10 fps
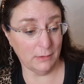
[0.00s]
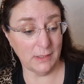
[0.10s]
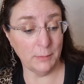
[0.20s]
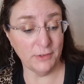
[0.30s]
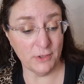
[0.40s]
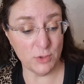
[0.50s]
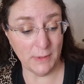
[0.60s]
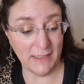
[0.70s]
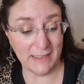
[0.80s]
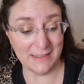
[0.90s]
Und ihr müsst euch
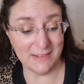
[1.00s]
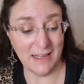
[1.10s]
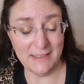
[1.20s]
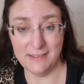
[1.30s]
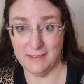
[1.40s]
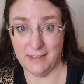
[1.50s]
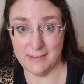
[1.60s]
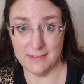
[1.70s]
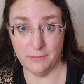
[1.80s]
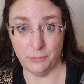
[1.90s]
überlegen, ihr zahlt ja
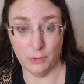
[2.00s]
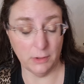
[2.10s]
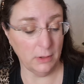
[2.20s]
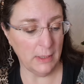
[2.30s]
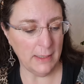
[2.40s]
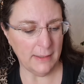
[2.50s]
nichts dafür. Ne?